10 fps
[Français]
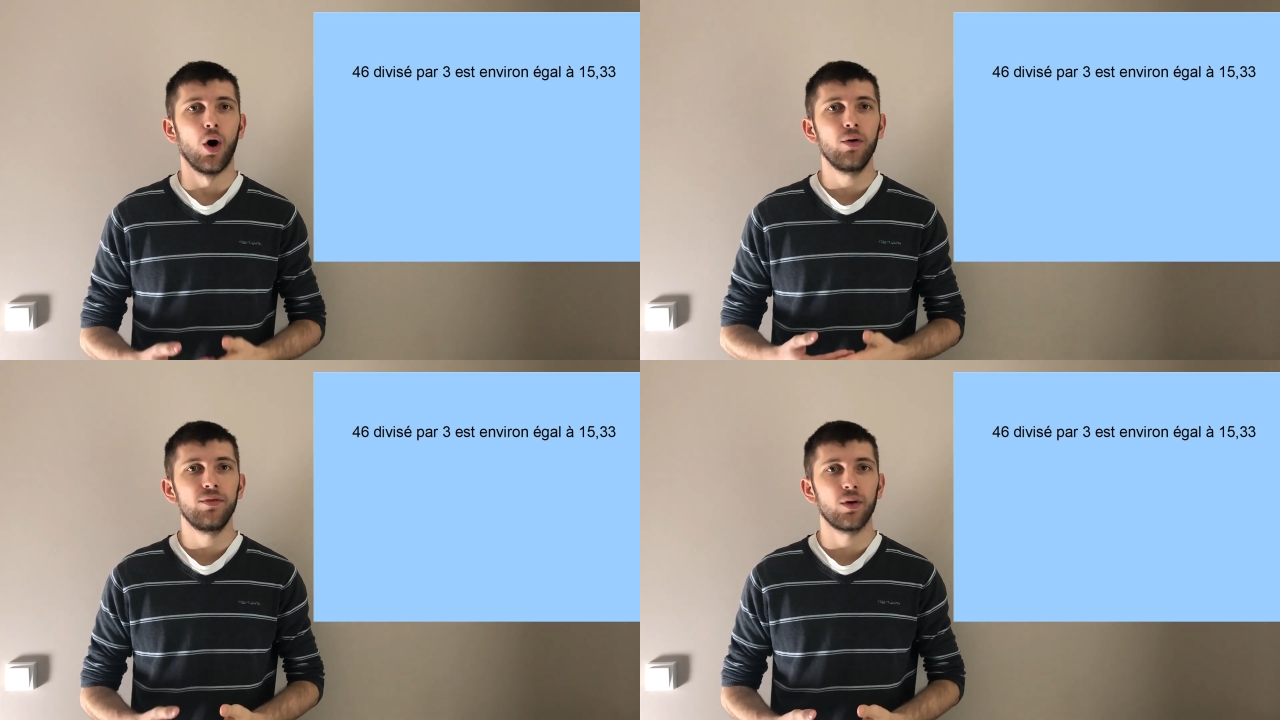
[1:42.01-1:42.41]

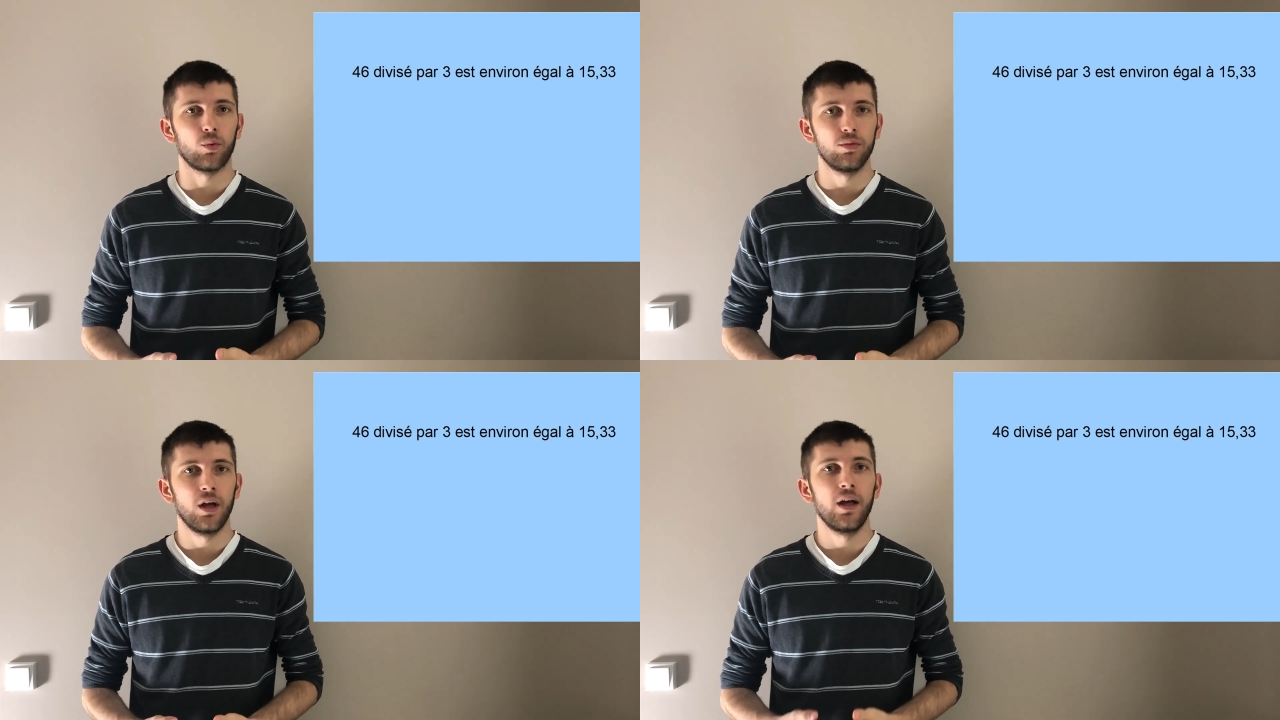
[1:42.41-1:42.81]

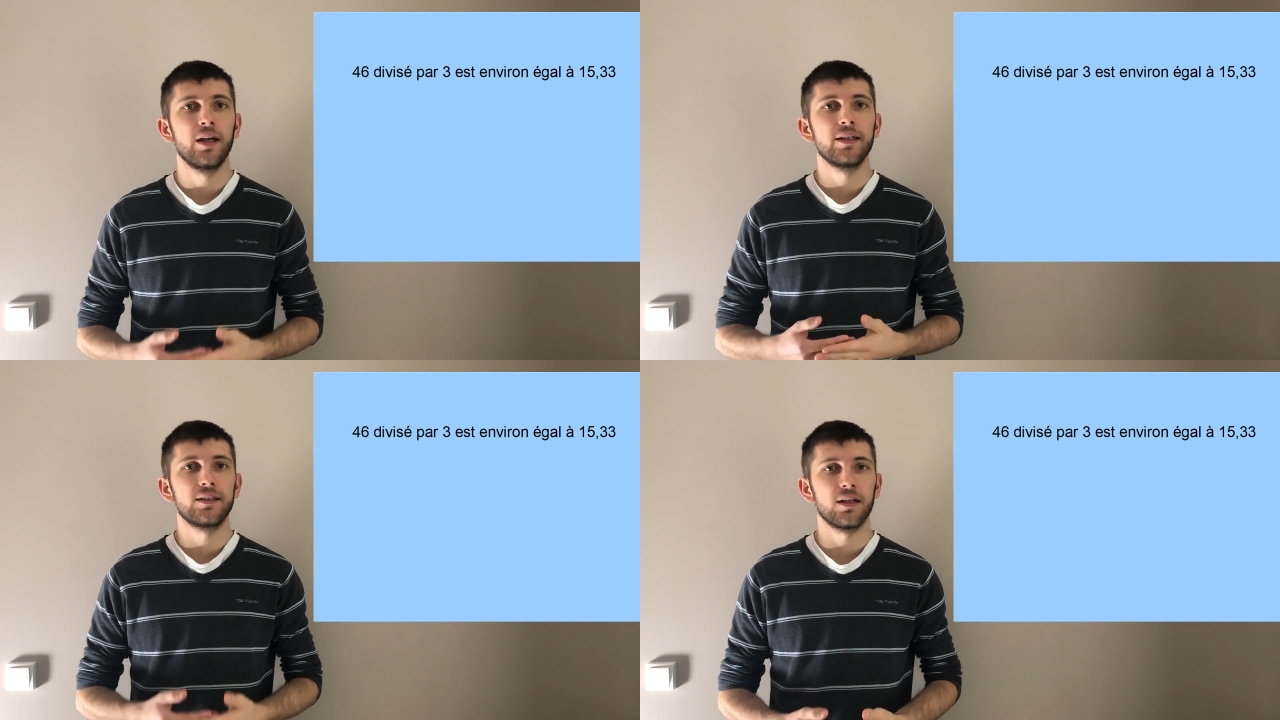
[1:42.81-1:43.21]
environ
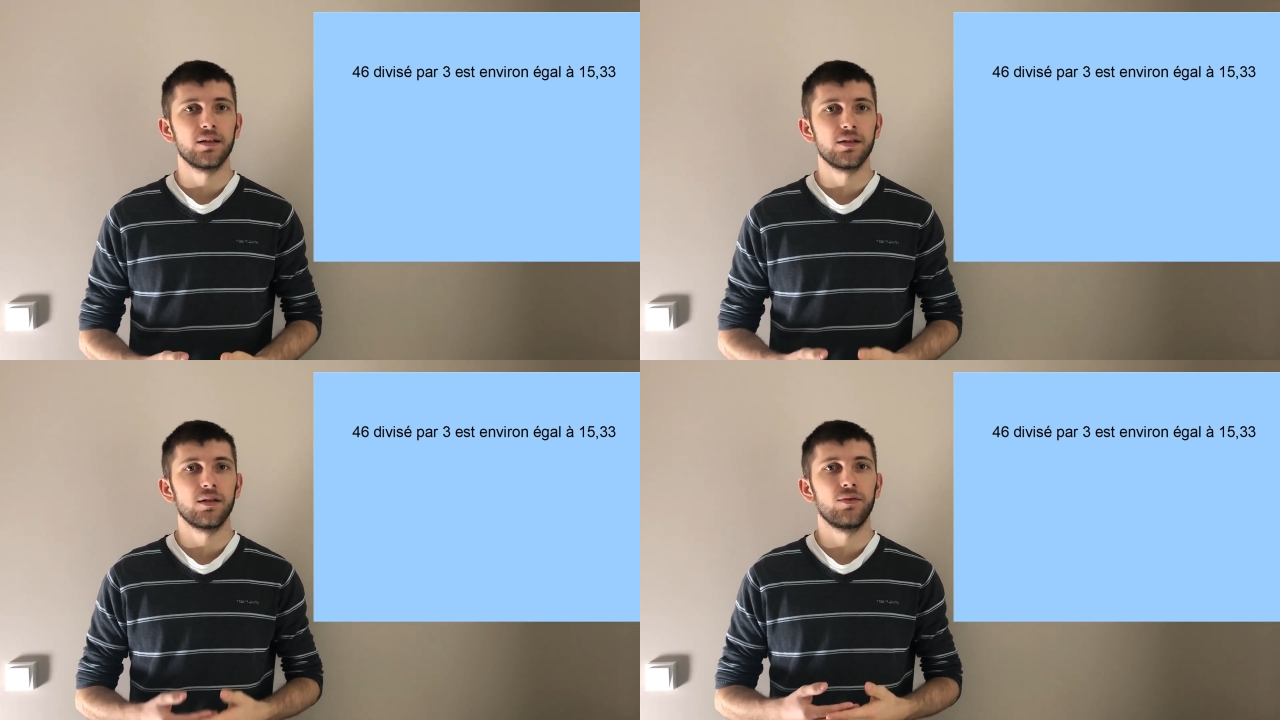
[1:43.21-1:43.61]

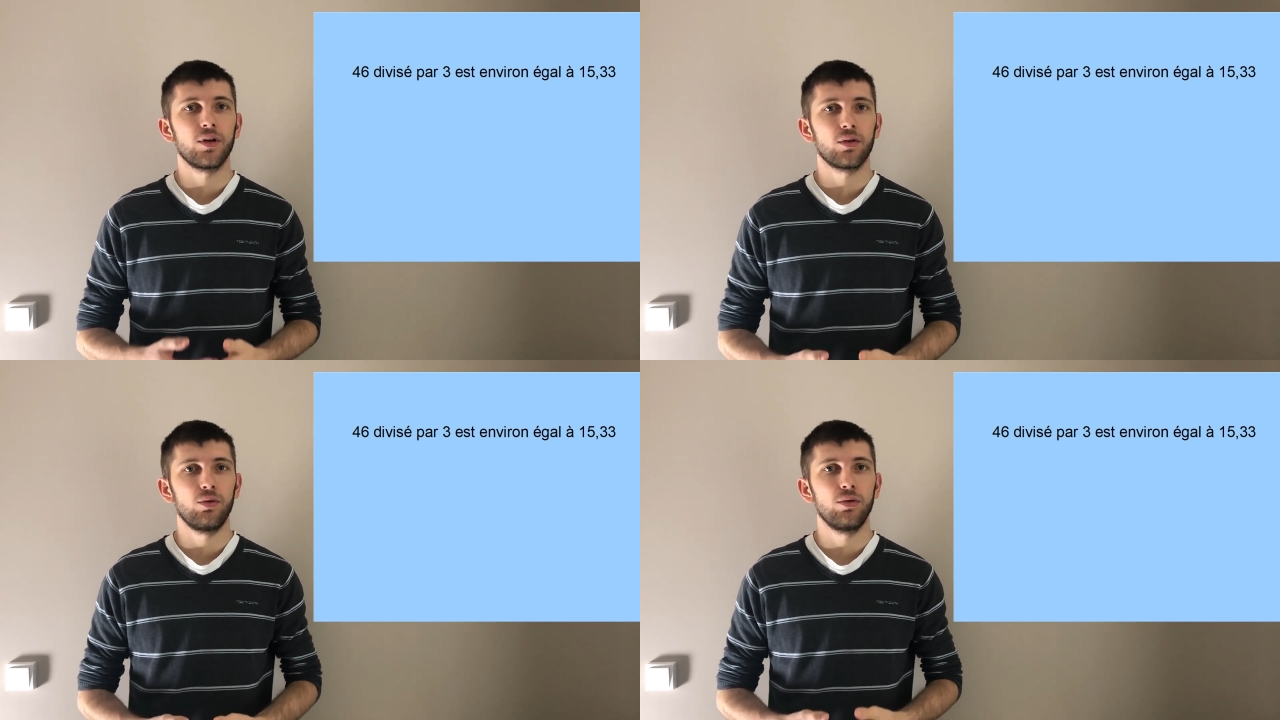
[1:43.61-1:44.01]

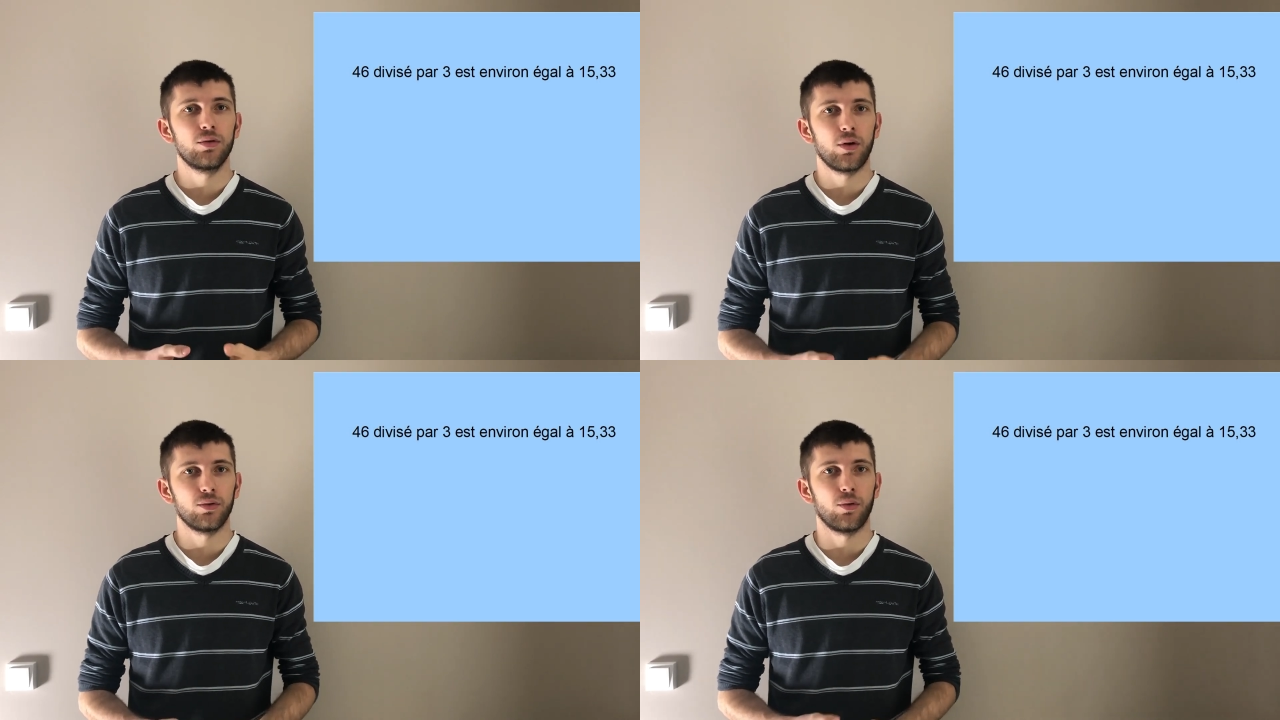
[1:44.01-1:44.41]

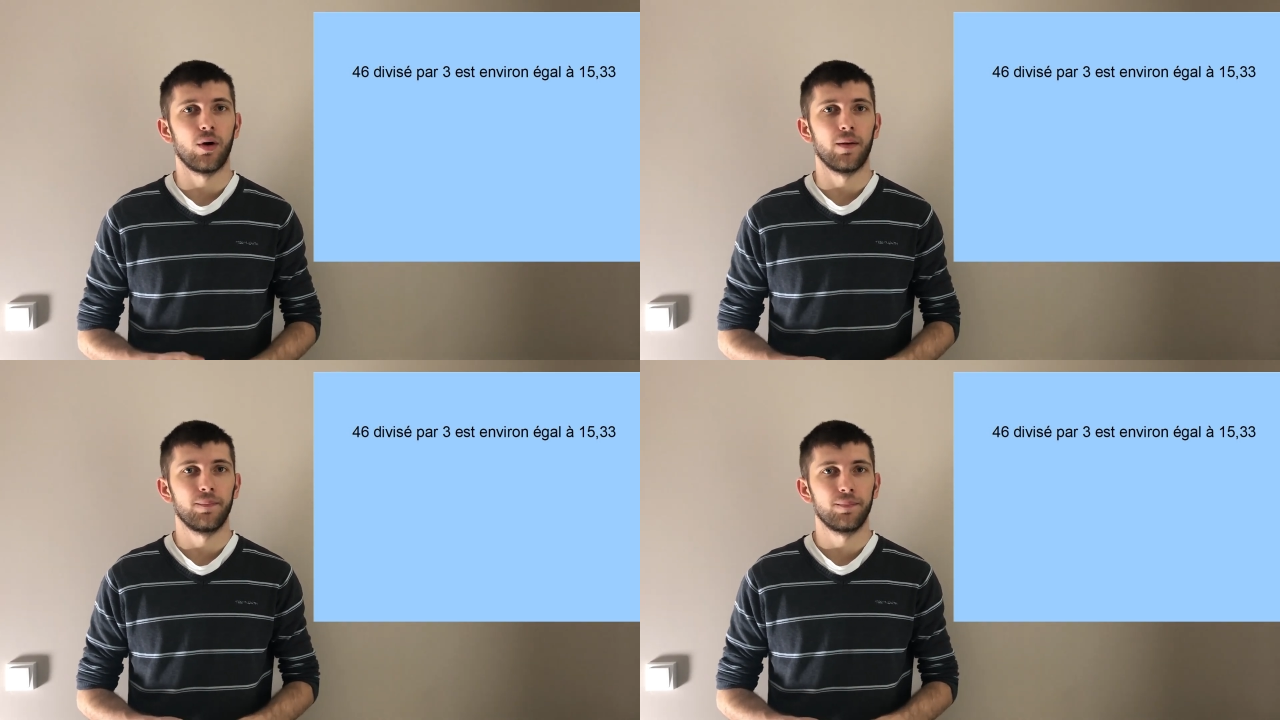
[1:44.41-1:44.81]
15,33.